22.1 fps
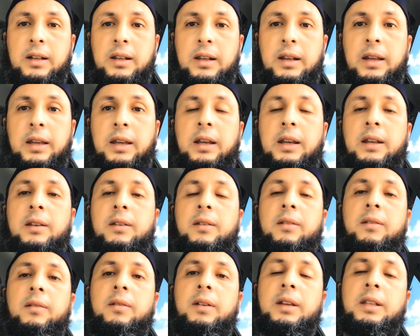لكن
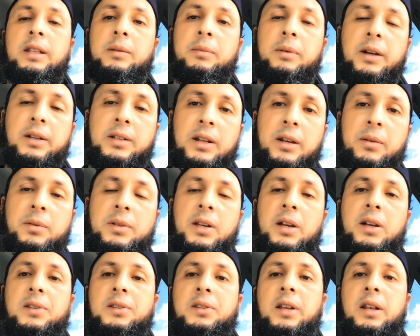عندما أتى النبي
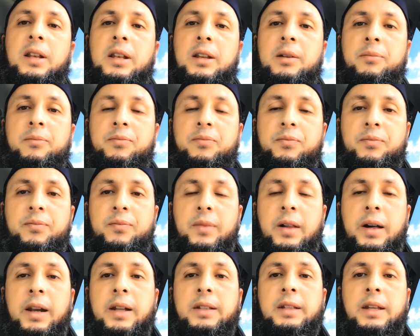صلى الله عليه وسلم
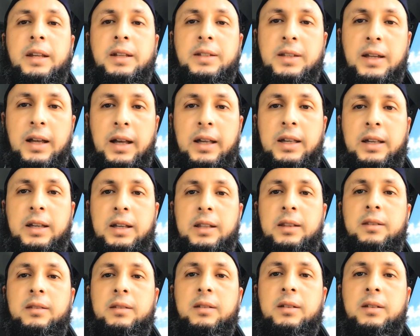أراد أن يتأكد